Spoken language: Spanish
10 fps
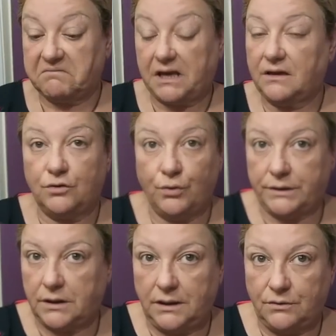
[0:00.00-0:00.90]
que no
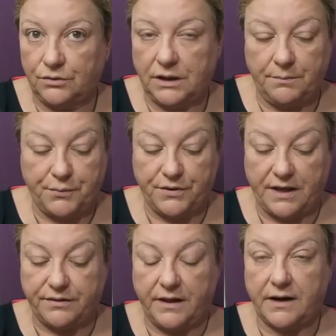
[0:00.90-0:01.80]
he tenido tiempo de
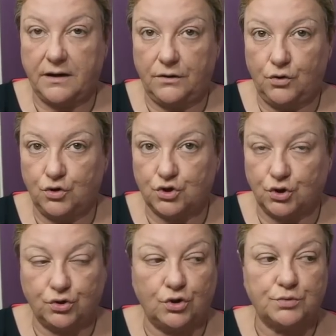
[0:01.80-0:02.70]
hacer los
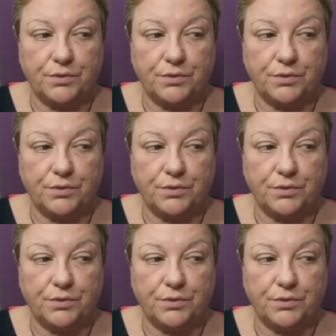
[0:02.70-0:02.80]
otros,